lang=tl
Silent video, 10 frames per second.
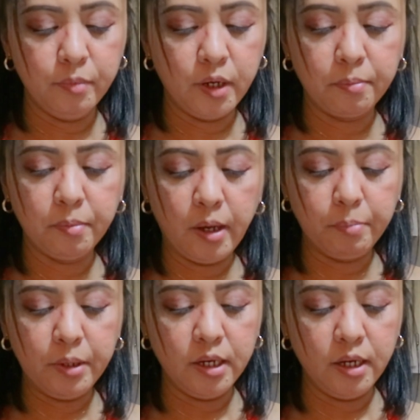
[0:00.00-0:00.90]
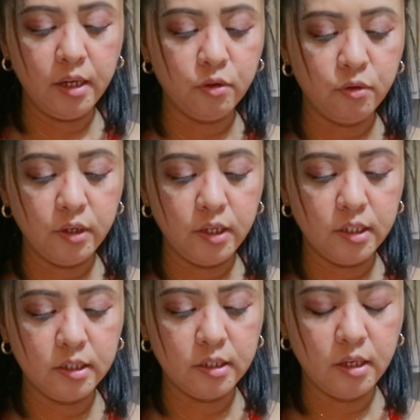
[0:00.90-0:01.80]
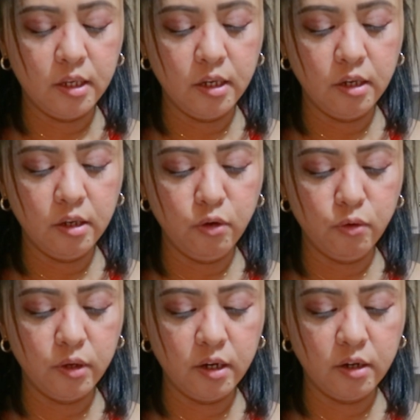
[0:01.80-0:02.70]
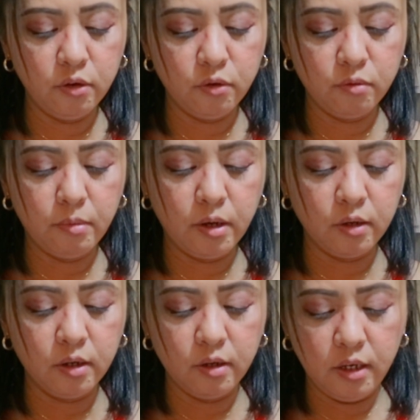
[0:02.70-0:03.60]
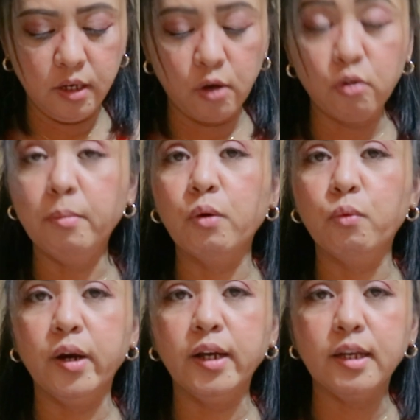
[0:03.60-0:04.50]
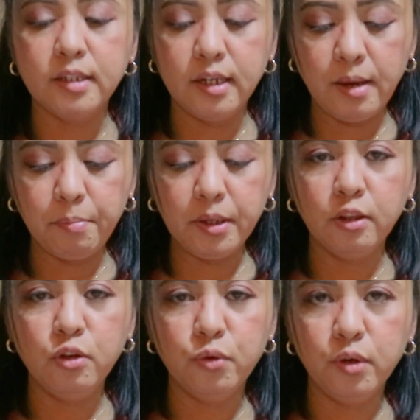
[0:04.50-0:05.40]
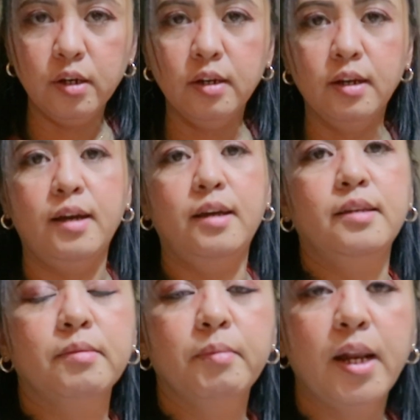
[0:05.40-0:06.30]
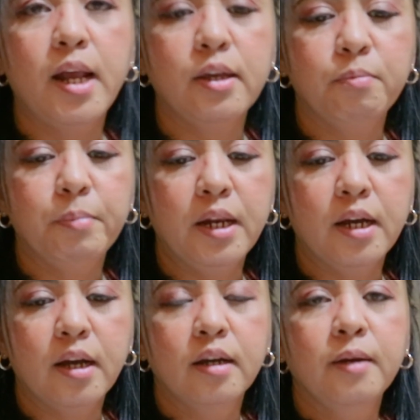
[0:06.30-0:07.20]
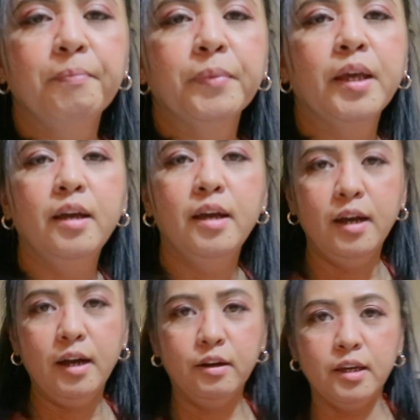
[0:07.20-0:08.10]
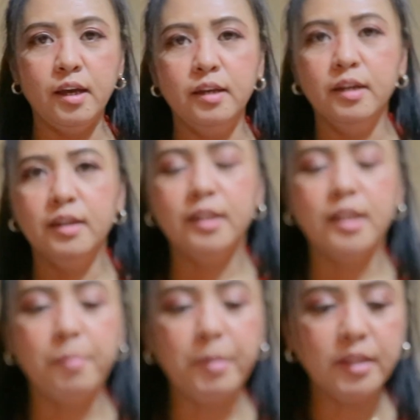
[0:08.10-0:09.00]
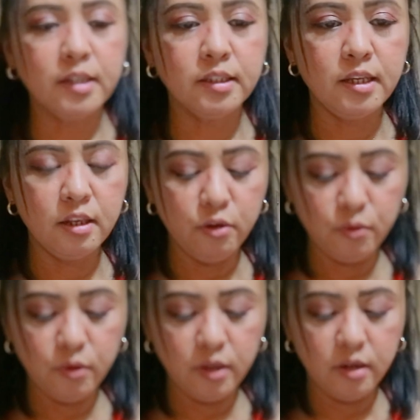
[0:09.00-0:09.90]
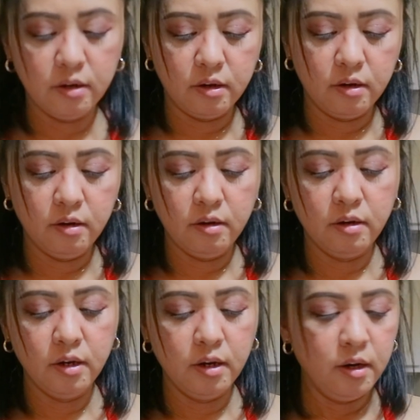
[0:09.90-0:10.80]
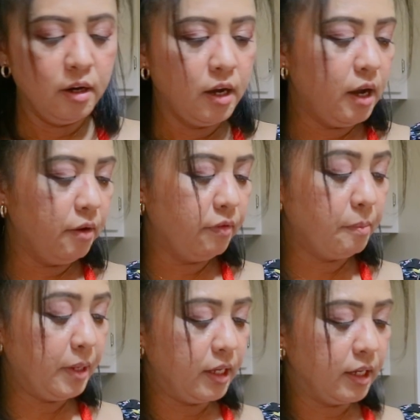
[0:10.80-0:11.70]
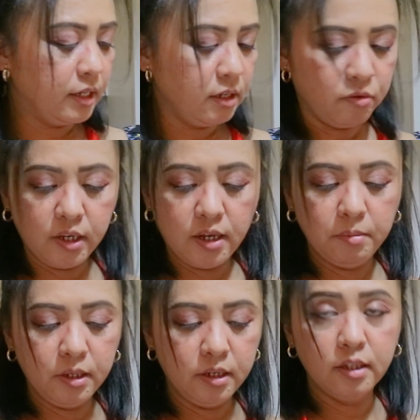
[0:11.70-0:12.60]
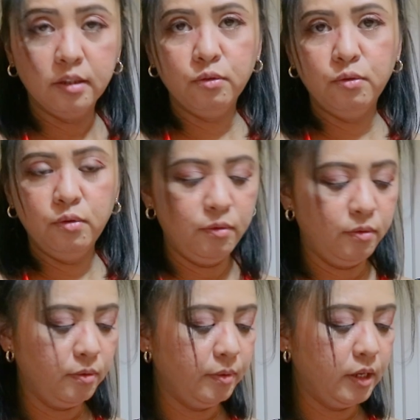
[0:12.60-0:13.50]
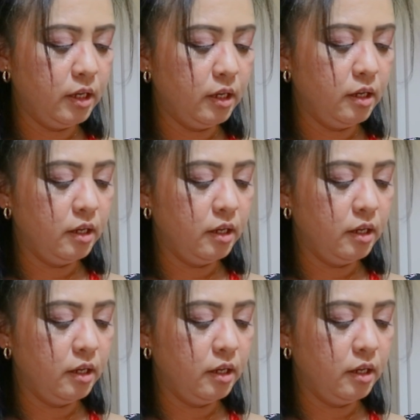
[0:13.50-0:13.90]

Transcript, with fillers: nag, ang pinili ko is New Year yung hindi ako mag-work kasi dapat New Year guys. Layo pa na. Okay. Dapat kasi New Year uh, family gathering namin dito i